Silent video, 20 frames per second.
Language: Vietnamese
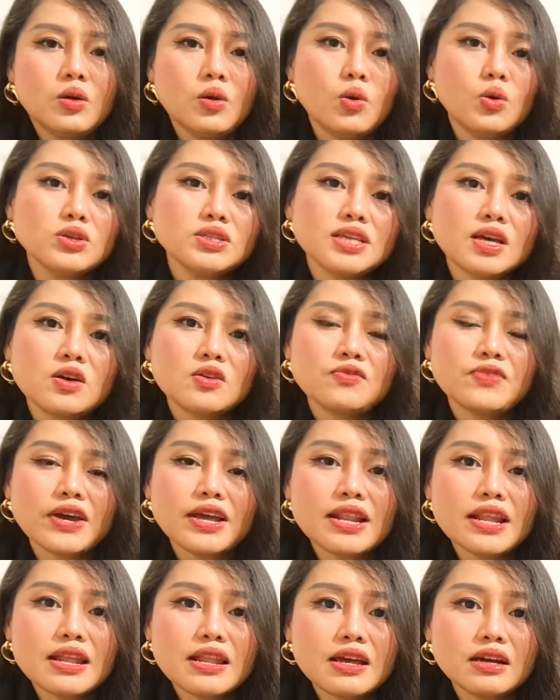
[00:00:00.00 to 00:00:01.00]
Ủa sao
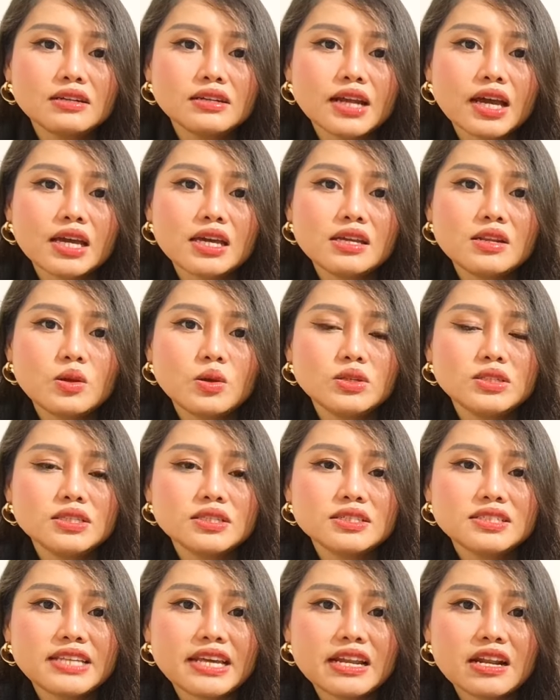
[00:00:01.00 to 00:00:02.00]
phải là lần này luật
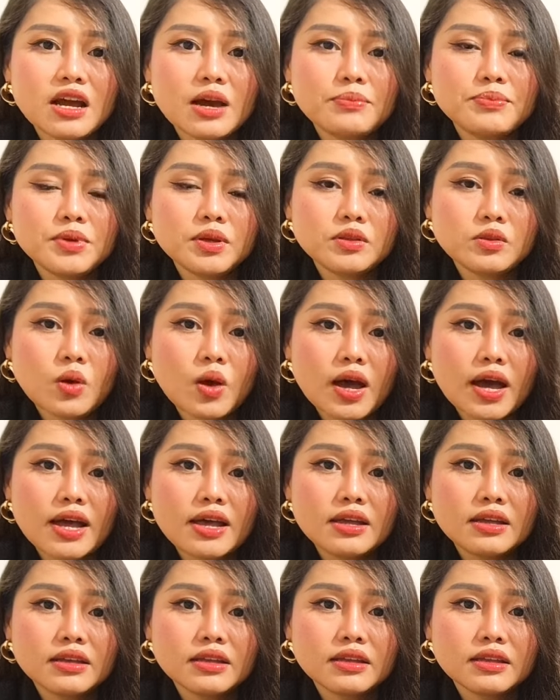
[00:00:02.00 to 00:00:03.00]
sư sẽ nộp cho tòa?
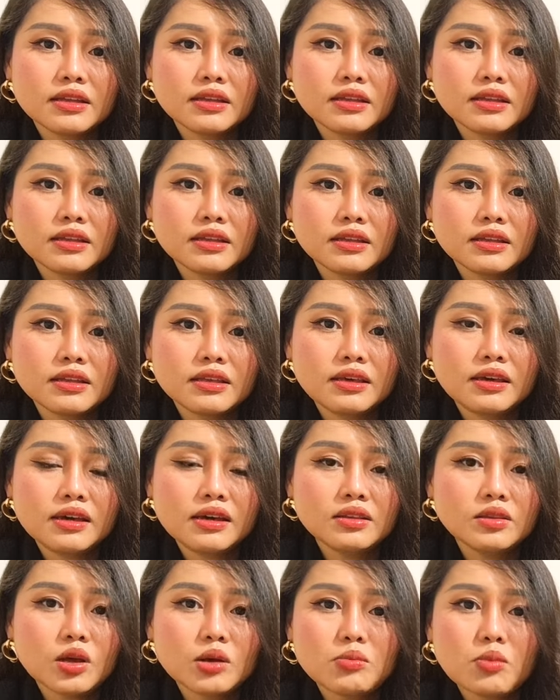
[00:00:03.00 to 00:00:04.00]

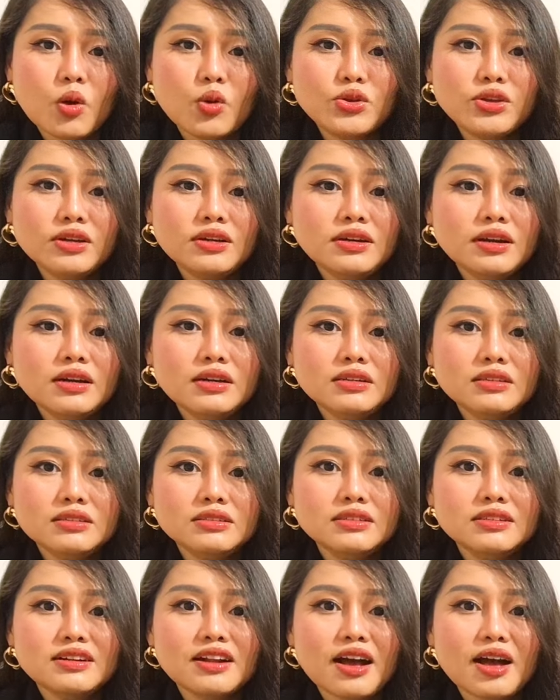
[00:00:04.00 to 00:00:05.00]
Toàn bộ chứng cứ
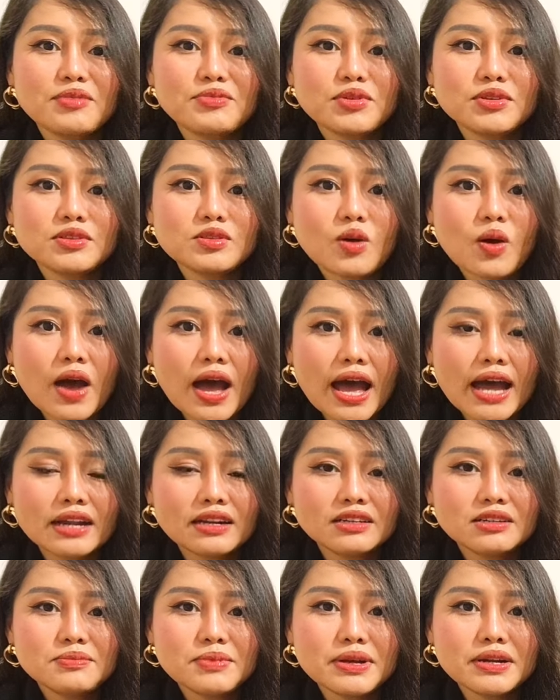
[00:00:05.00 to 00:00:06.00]
chưa nộp cho tòa
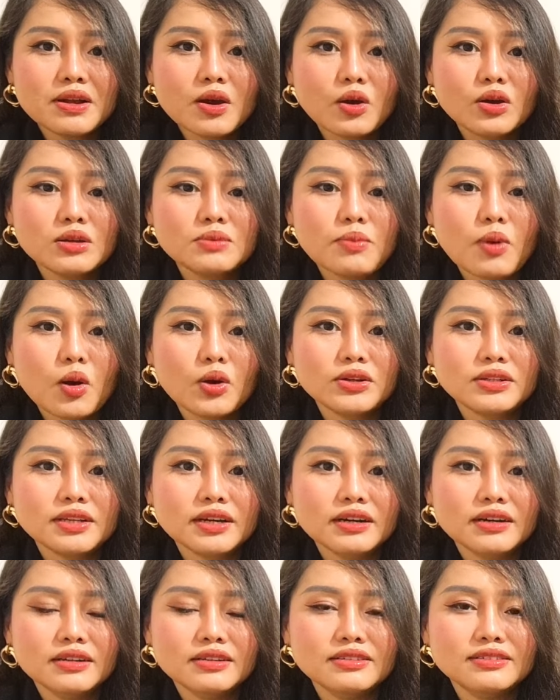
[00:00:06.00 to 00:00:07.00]
nữa mà đòi bồi
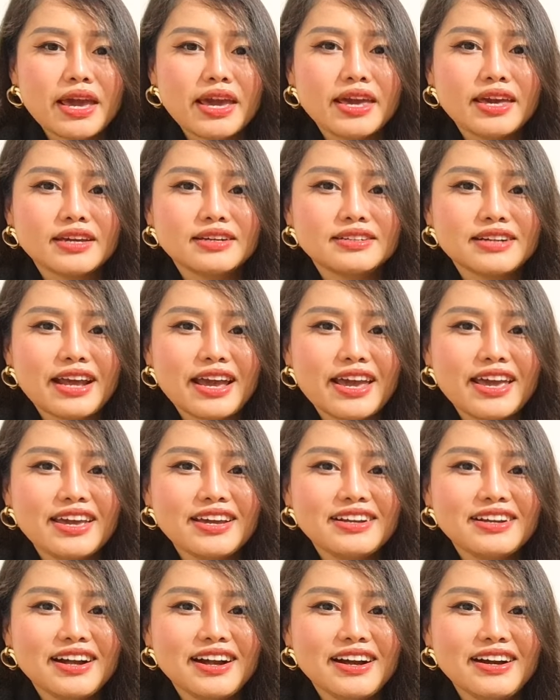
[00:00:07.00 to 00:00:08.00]
thường Hèn
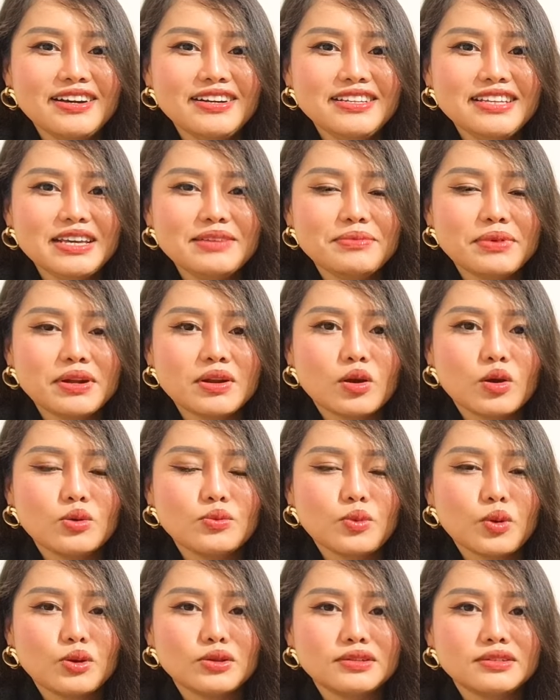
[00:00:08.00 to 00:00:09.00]
đét ơi gì mà đòi
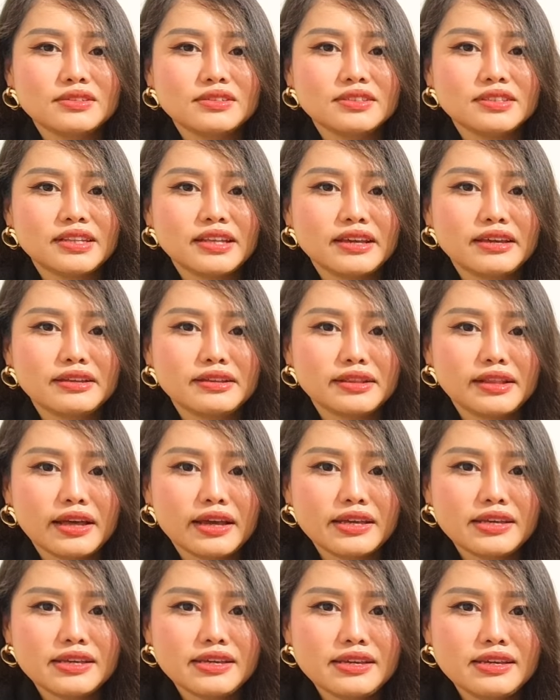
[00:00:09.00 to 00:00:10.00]
bồi thường tiền
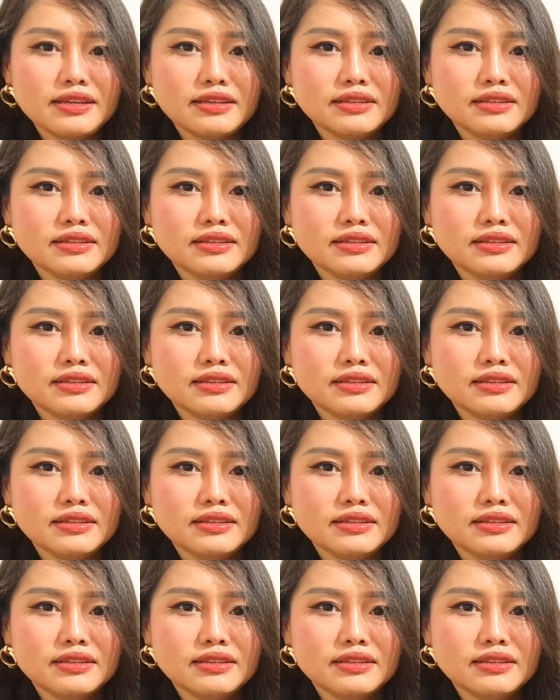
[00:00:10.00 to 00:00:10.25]
tỷ